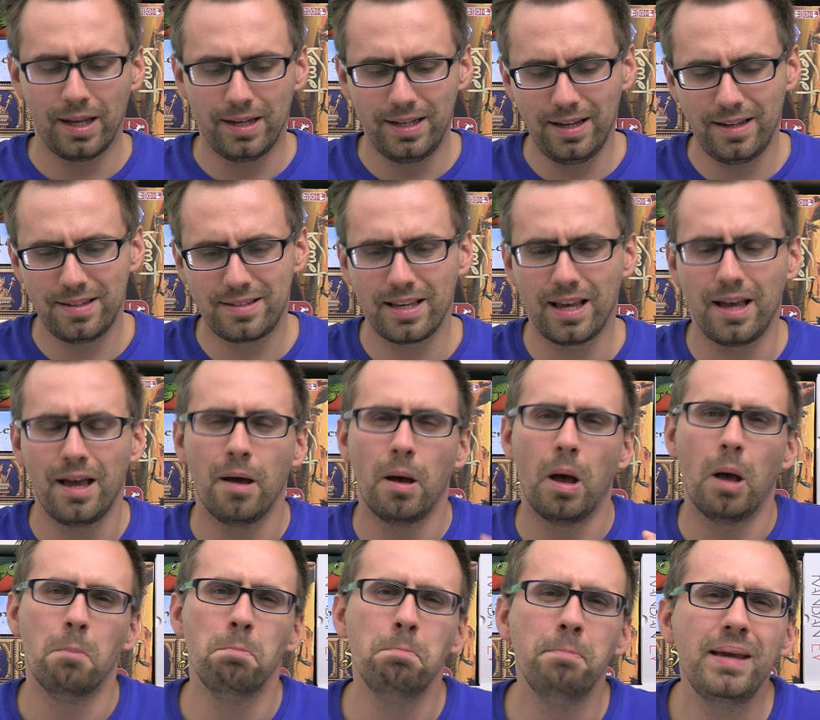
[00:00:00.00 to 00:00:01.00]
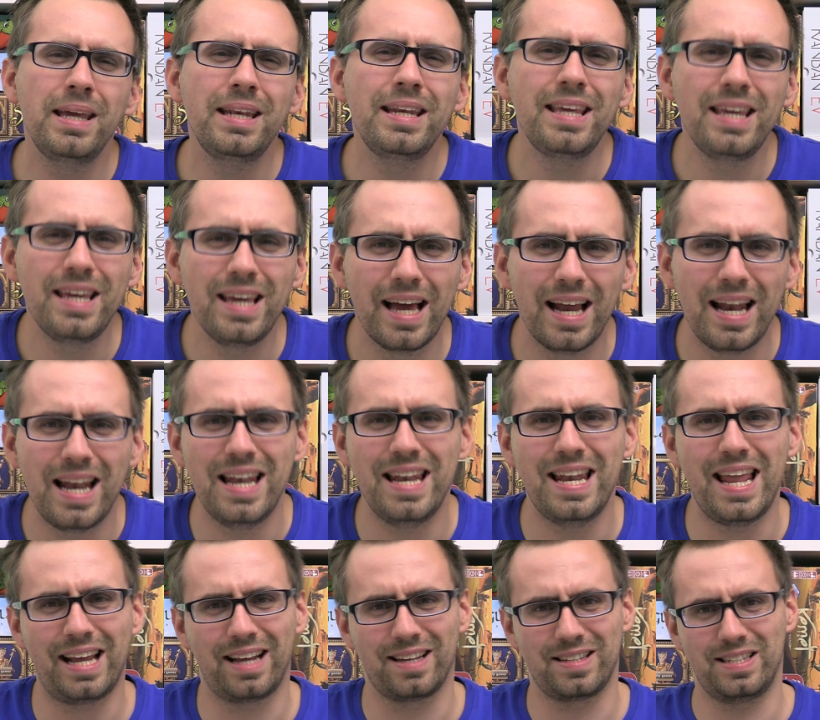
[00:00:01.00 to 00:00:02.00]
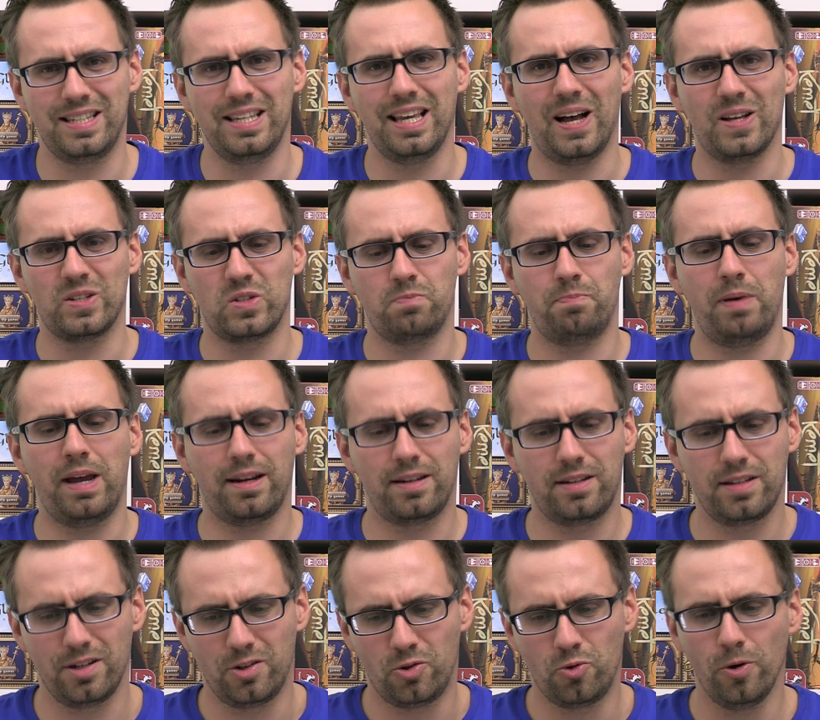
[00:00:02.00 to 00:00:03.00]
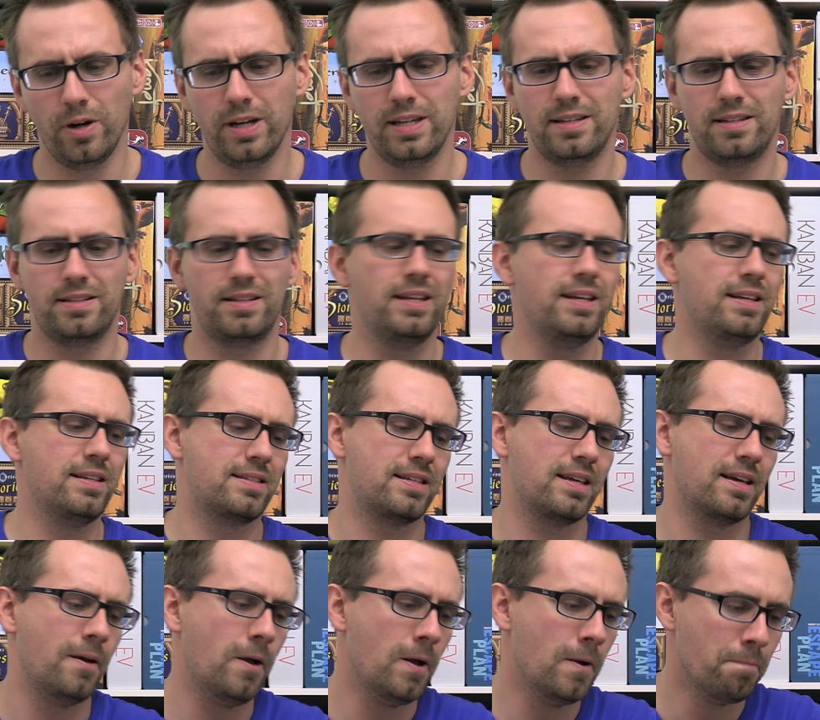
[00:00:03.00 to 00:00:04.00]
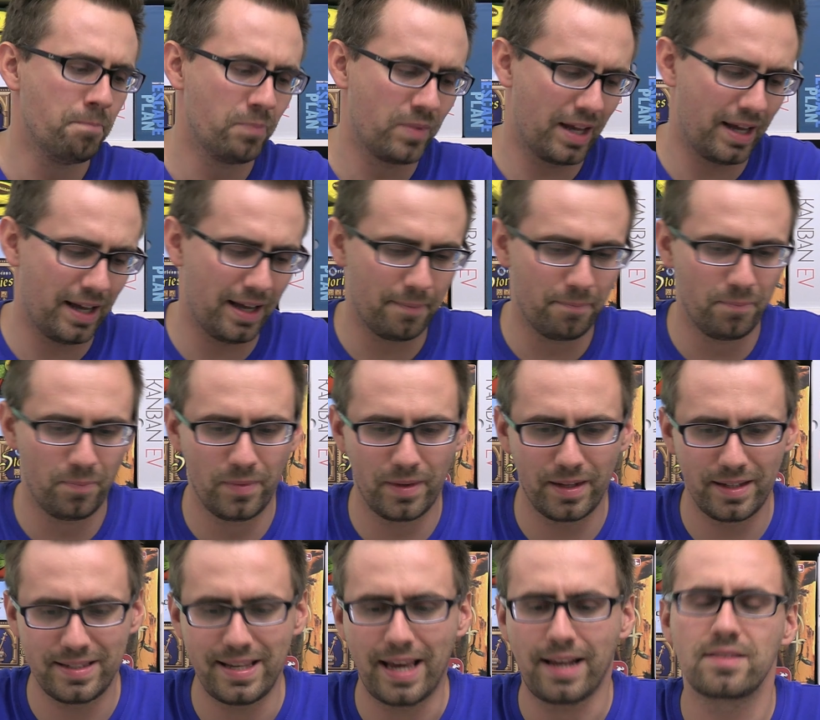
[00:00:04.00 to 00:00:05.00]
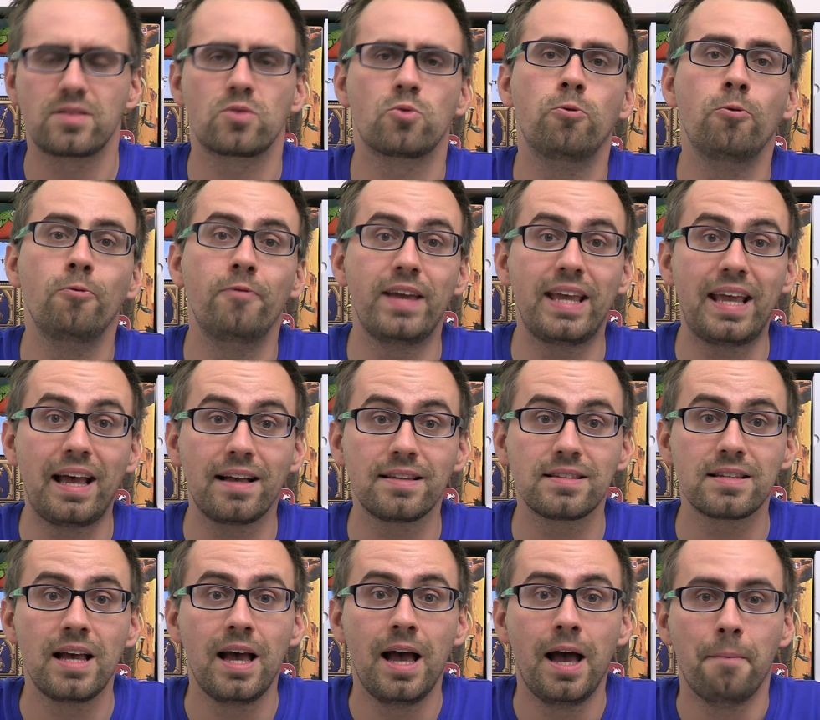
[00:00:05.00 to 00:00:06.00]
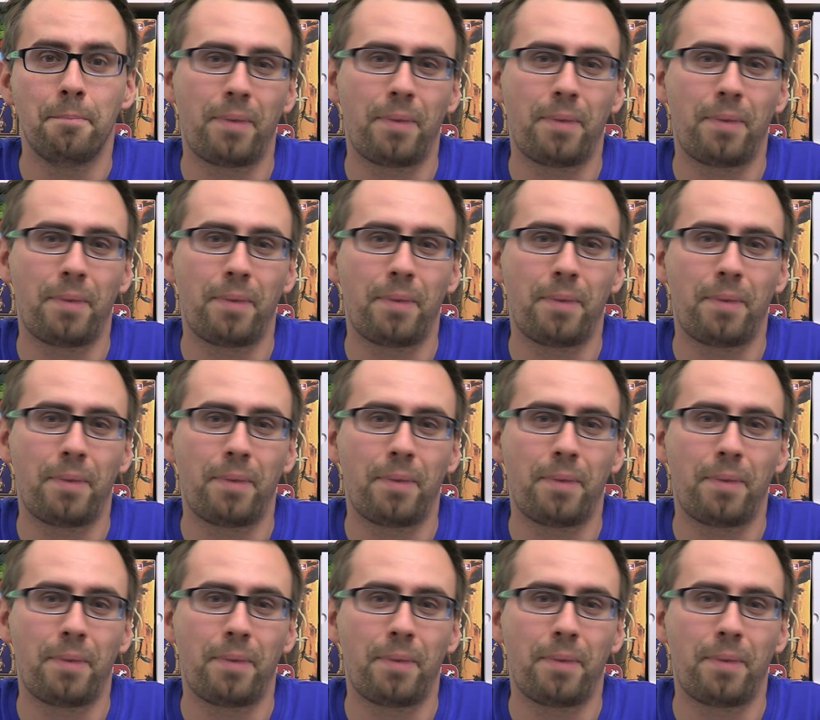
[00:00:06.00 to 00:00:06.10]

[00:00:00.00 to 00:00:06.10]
diese Mini-Legacy-Aspekte durch diese ähm, sechs Kuveas,